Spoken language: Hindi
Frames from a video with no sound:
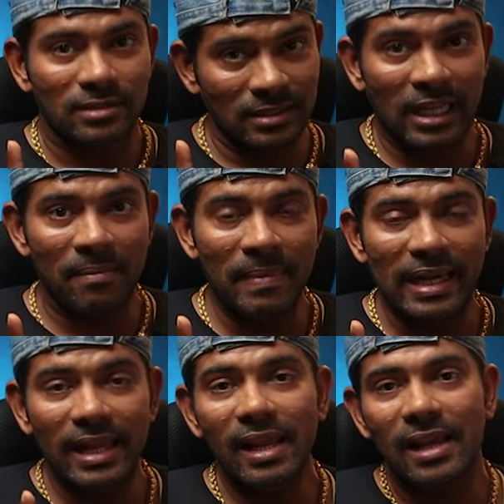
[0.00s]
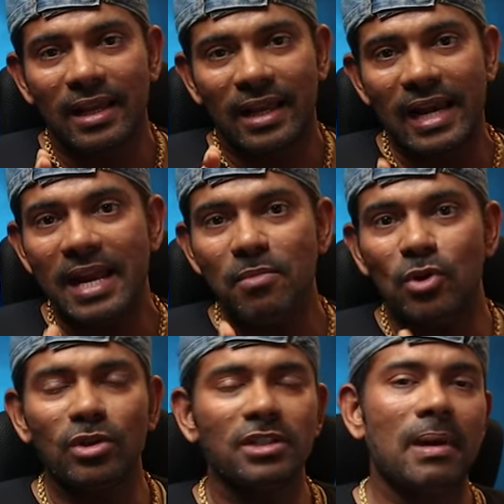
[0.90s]
नॉर्मली प्लेन
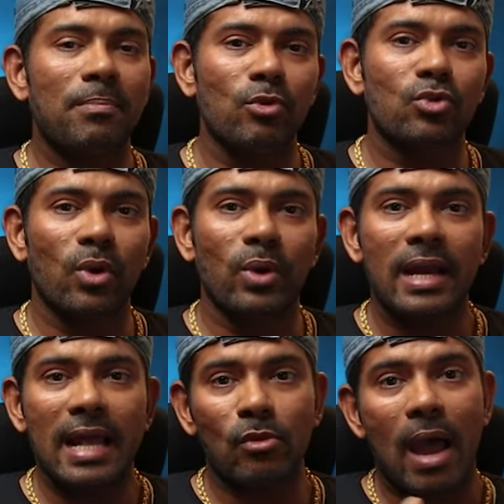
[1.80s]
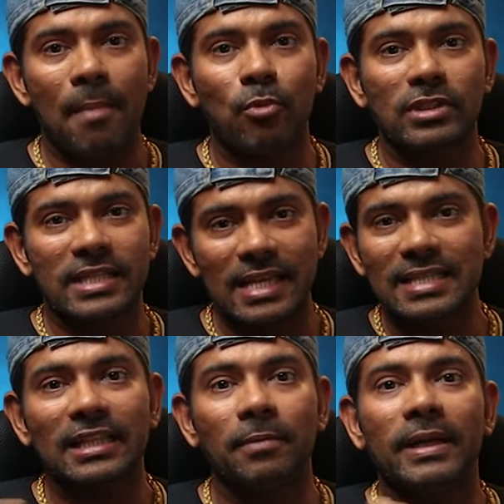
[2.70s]
पेट्रोल जब आप यूज़ करोगे ना तो आपको छः
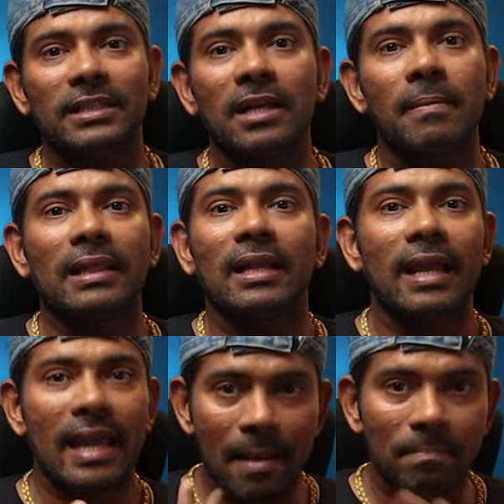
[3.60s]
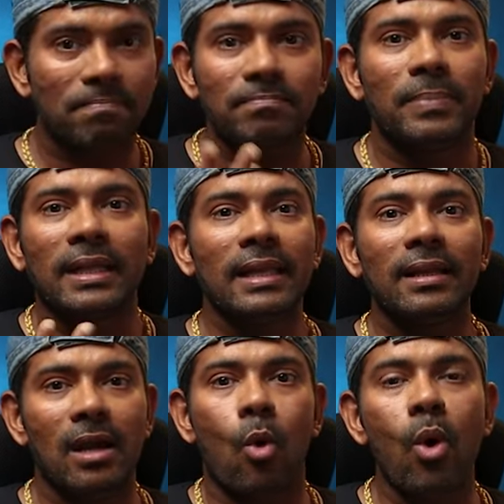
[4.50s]
सात रिपीटेशन के बाद लगेगा आप ब्रीदिंग
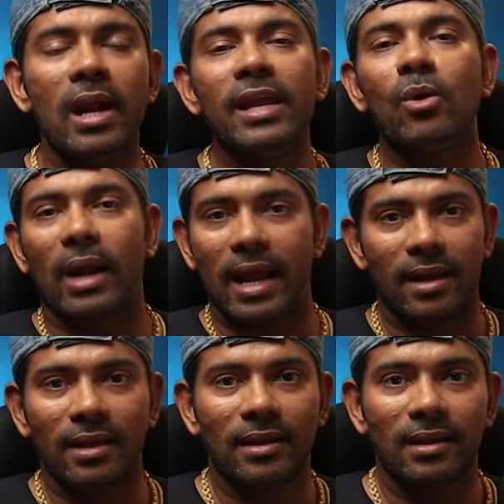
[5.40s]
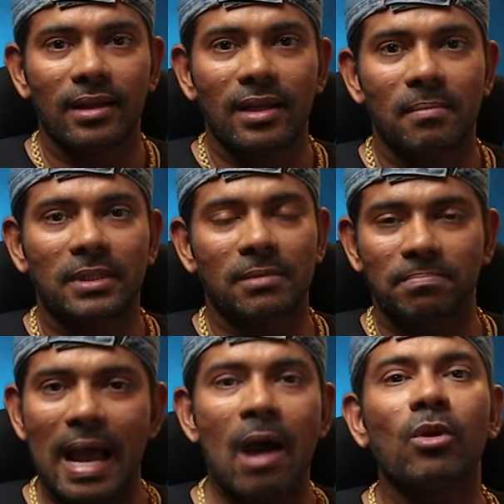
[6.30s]
होल्ड नहीं हो रहा है
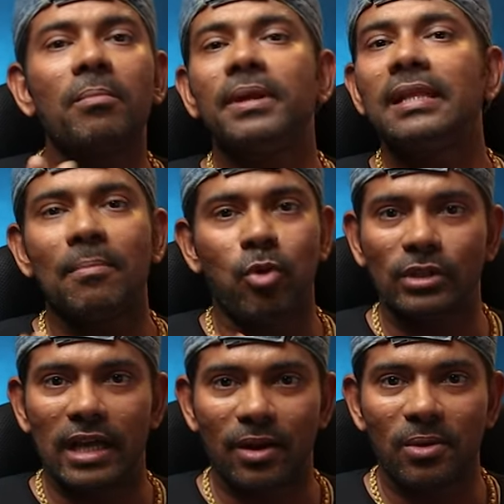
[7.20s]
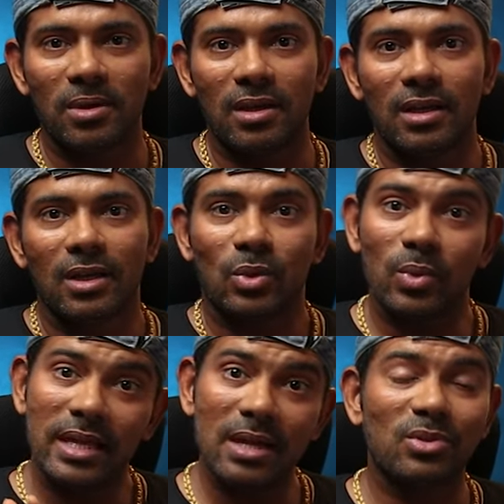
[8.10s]
मतलब आउट ऑफ ब्रीद आप हो जा रहे हो
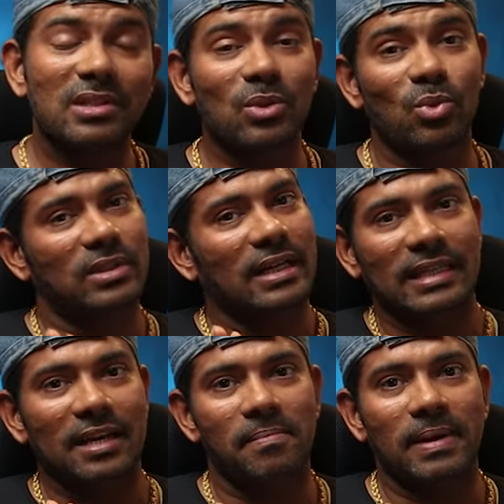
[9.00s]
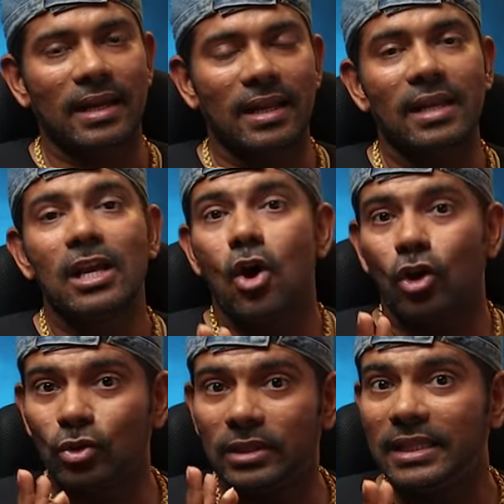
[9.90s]
तो ये उसका दूसरा साइड इफेक्ट है
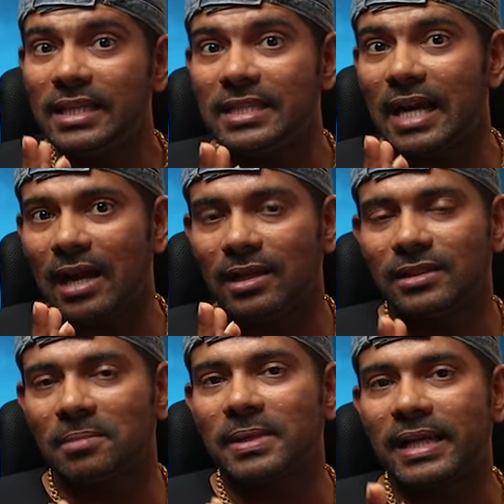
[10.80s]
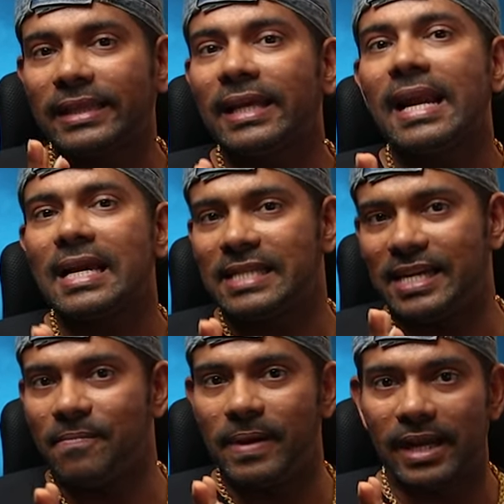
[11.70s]
और जो तीसरा सबसे खतरनाक
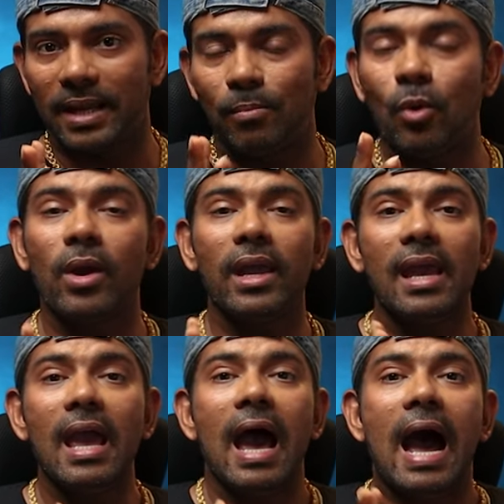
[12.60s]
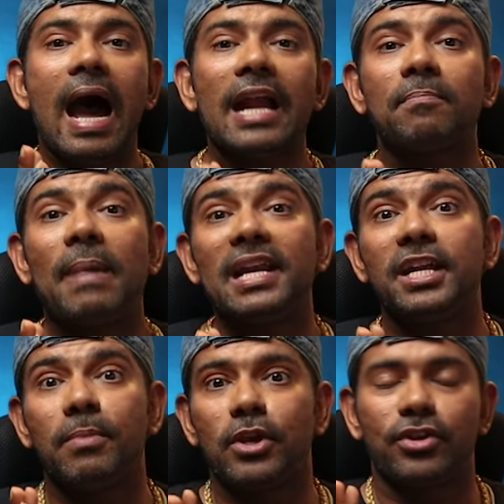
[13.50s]
साइड इफेक्ट वो है हार्ट
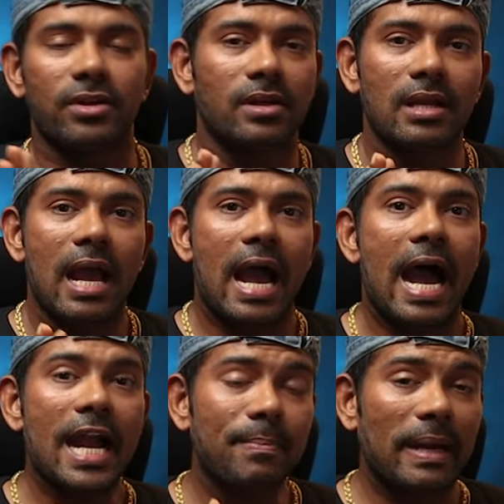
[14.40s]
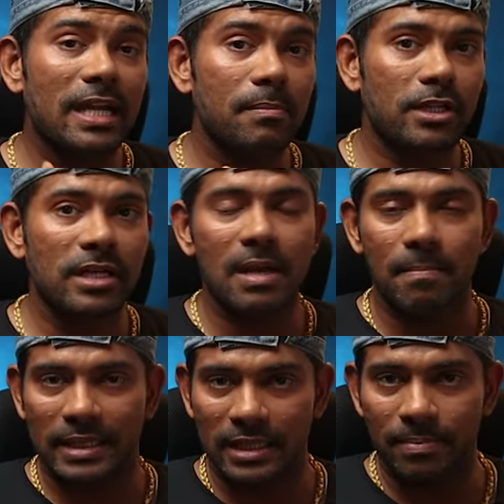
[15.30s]
पाल्टिपेशन हार्ट पाल्टिपेशन का
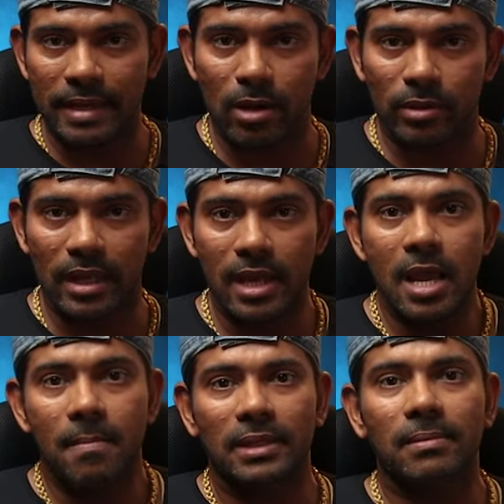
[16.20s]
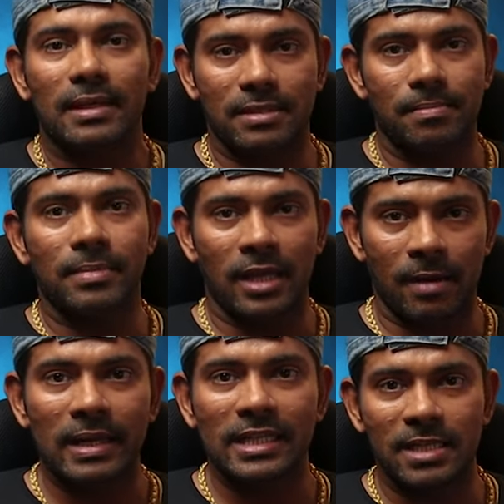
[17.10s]
मतलब क्या होता है मतलब ऐसे
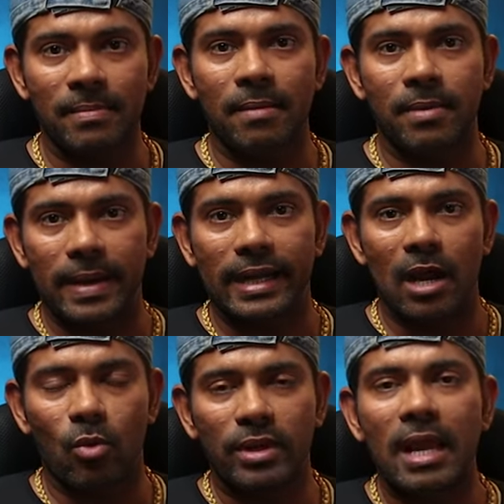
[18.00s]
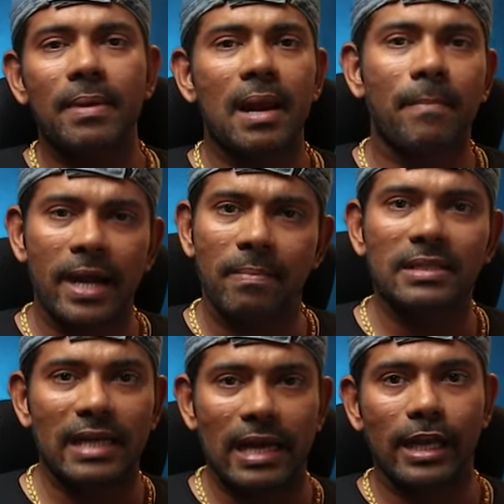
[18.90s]
नॉर्मल जैसे मैं अभी बैठा हूँ या फिर आप बेड पे
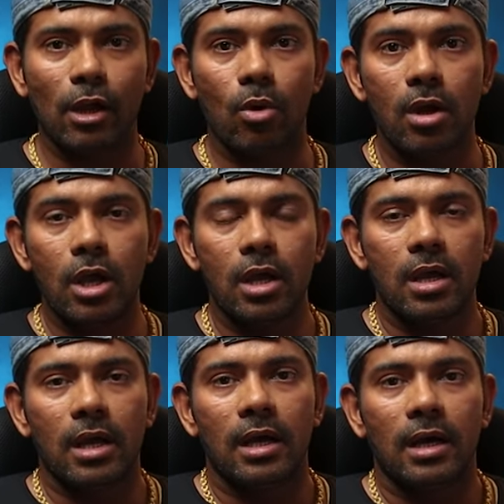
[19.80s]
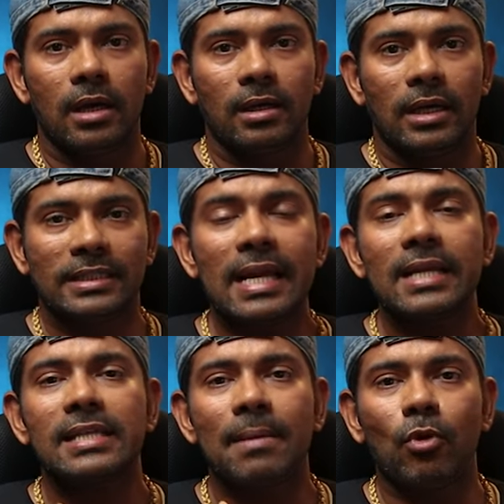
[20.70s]
से लेटे हो
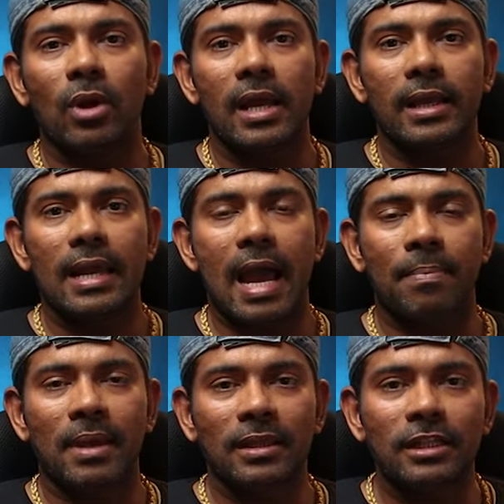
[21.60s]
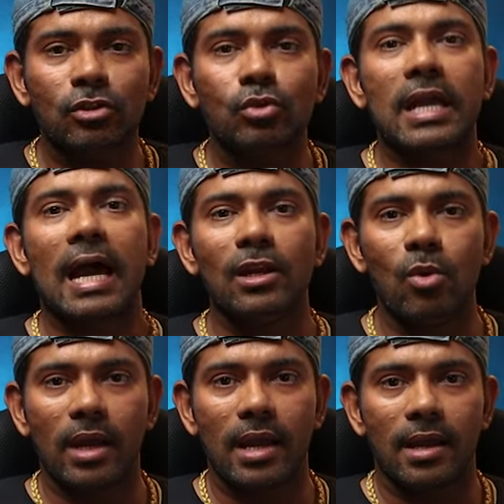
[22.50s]
अचानक से आपको लगा कि आपके अंदर से कुछ खाली
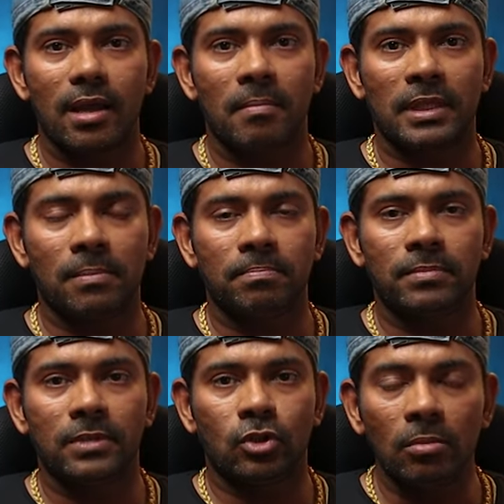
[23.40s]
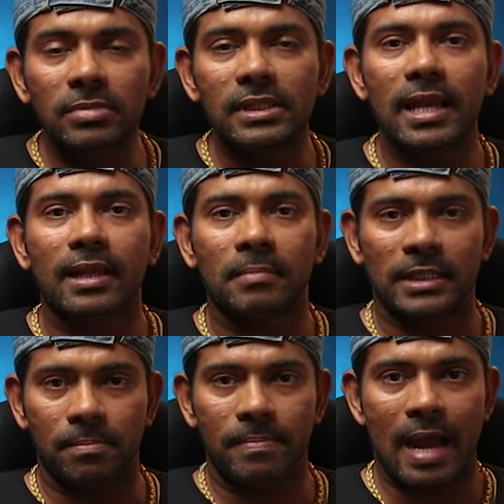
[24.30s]
हो गया है मतलब दुम से
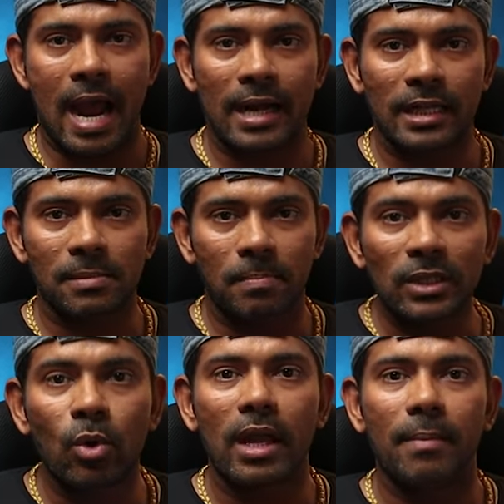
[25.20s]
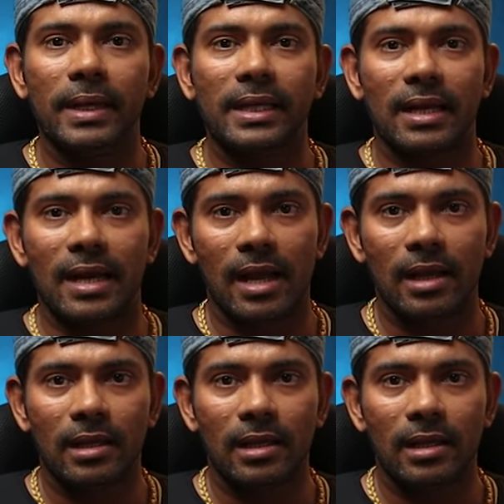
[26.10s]
मतलब हार्ट ऐसे बंद हो गया बीट करना